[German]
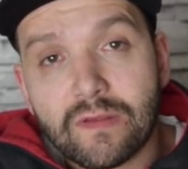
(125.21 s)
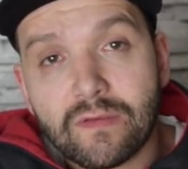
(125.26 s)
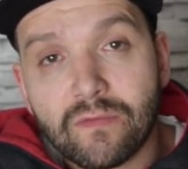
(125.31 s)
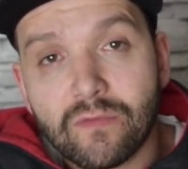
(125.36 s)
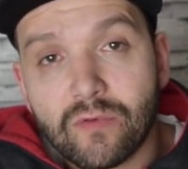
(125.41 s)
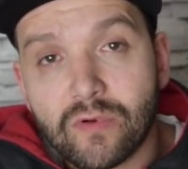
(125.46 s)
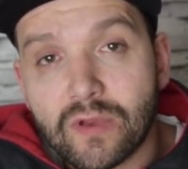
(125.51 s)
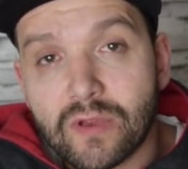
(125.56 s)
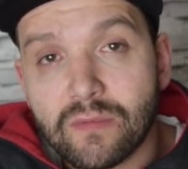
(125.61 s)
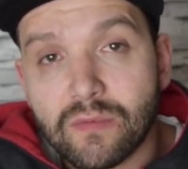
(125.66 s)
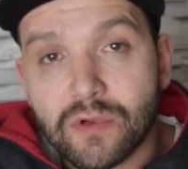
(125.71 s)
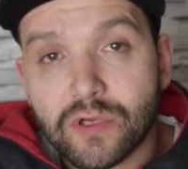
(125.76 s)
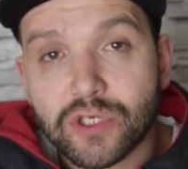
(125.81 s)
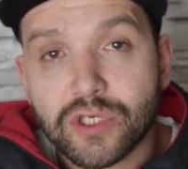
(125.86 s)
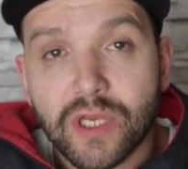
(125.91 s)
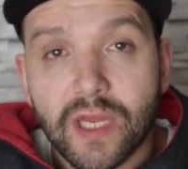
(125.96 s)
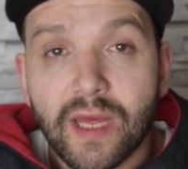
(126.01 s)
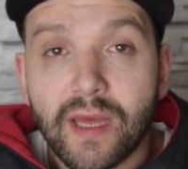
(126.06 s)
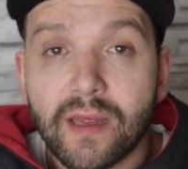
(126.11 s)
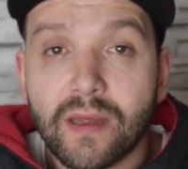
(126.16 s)
Es wurde immer
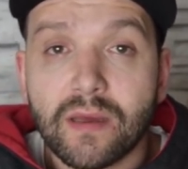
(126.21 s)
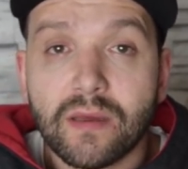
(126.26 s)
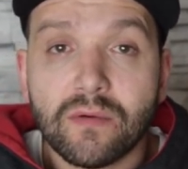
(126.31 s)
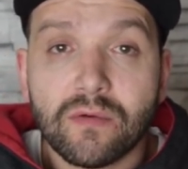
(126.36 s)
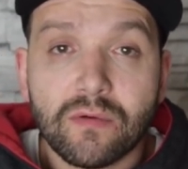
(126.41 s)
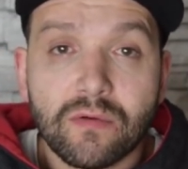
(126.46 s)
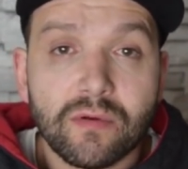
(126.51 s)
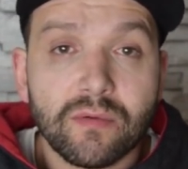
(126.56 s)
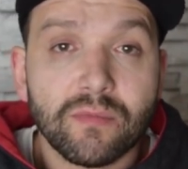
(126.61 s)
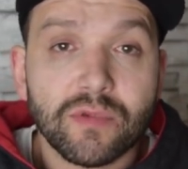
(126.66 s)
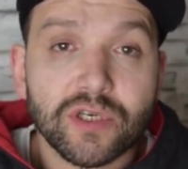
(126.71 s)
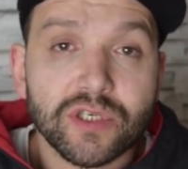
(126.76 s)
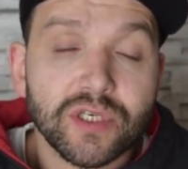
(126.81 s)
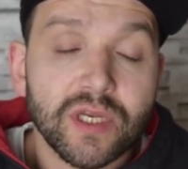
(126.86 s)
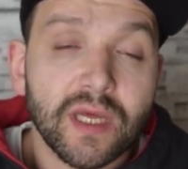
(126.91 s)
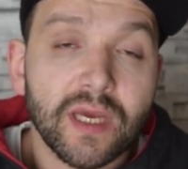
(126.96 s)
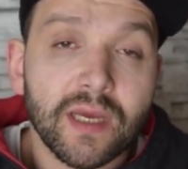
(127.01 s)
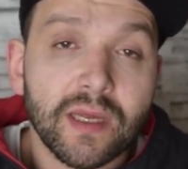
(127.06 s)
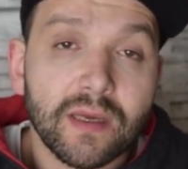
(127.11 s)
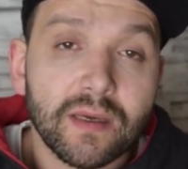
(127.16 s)
stärker und immer
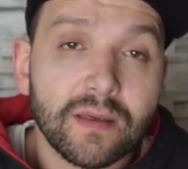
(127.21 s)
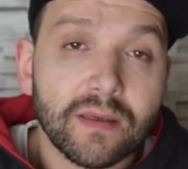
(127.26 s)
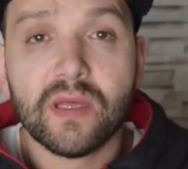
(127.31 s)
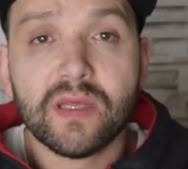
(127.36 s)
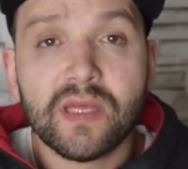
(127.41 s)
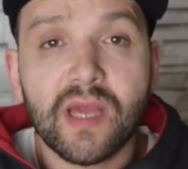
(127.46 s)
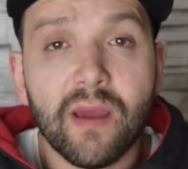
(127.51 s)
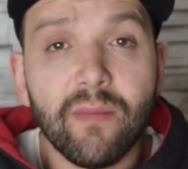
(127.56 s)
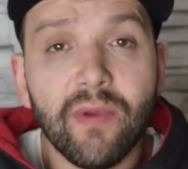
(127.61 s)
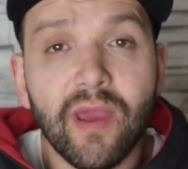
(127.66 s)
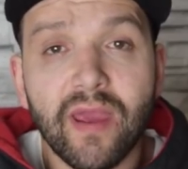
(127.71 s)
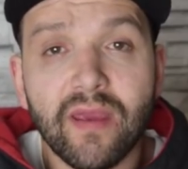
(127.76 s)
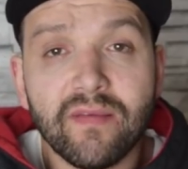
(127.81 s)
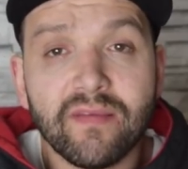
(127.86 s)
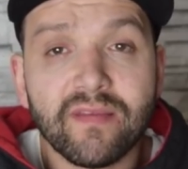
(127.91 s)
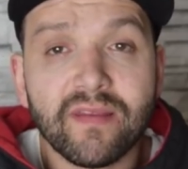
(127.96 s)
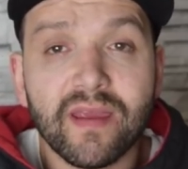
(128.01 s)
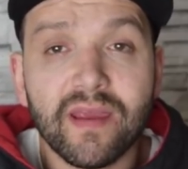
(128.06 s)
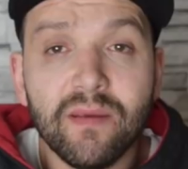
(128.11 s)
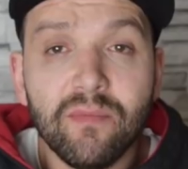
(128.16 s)
stärker. Ich habe
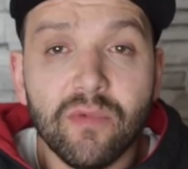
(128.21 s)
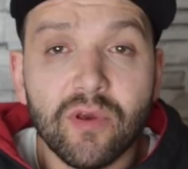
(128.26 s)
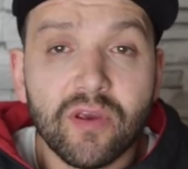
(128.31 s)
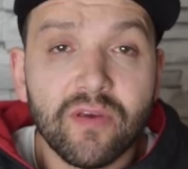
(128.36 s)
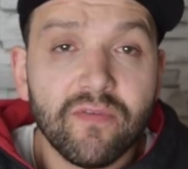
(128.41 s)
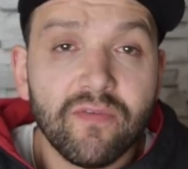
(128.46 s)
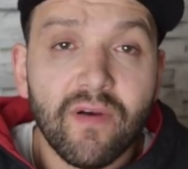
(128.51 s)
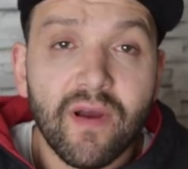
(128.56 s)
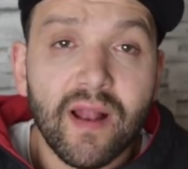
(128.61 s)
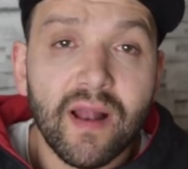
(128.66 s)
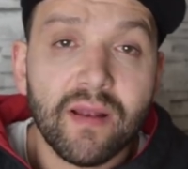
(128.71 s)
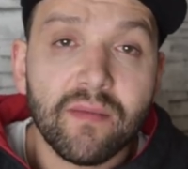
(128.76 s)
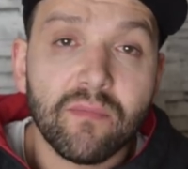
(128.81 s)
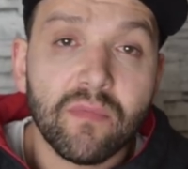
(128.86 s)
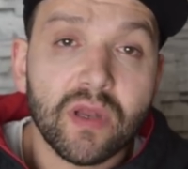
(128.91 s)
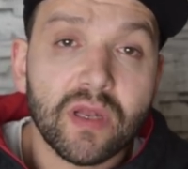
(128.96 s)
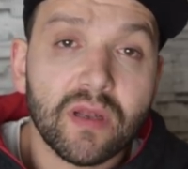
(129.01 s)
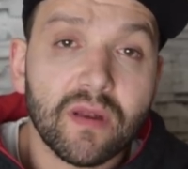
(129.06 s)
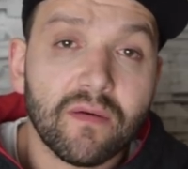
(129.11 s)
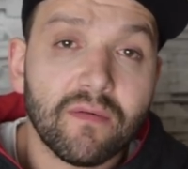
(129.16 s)
extreme Qualen
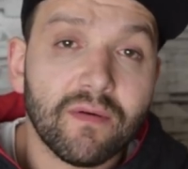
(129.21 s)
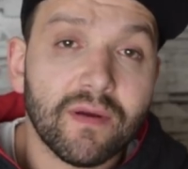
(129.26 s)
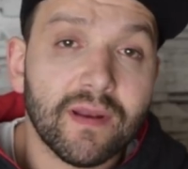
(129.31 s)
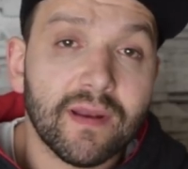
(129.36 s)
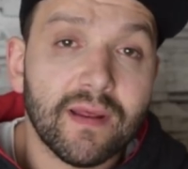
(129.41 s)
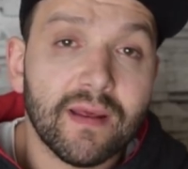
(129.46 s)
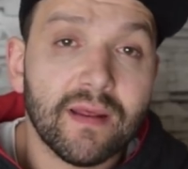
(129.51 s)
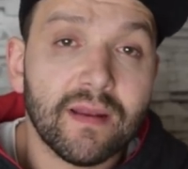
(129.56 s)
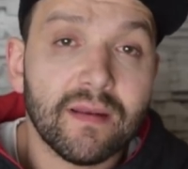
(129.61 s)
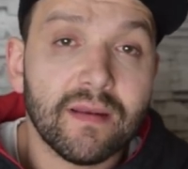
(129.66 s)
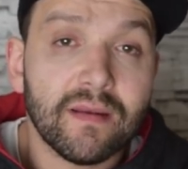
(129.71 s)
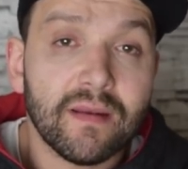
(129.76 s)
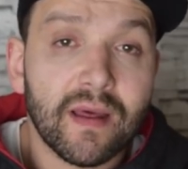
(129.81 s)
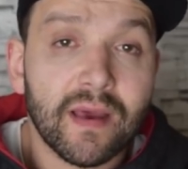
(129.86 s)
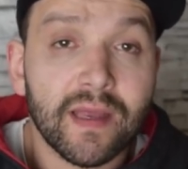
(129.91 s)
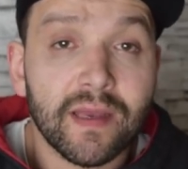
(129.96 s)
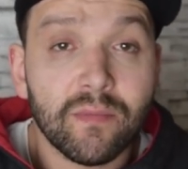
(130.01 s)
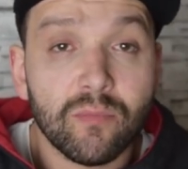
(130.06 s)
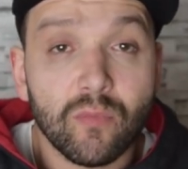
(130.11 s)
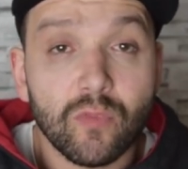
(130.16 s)
mittlerweile
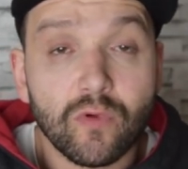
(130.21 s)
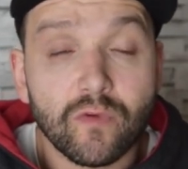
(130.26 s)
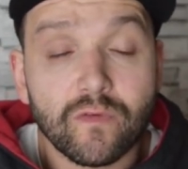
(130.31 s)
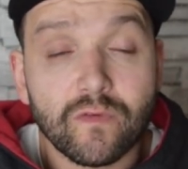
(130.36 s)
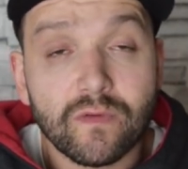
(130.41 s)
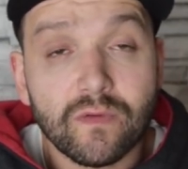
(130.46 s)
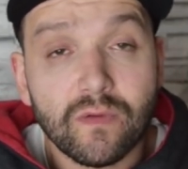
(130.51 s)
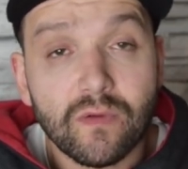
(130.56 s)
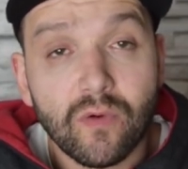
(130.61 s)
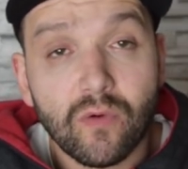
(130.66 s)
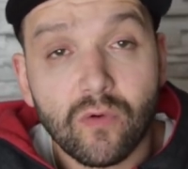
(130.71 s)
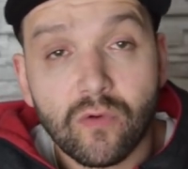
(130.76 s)
erleiden müssen.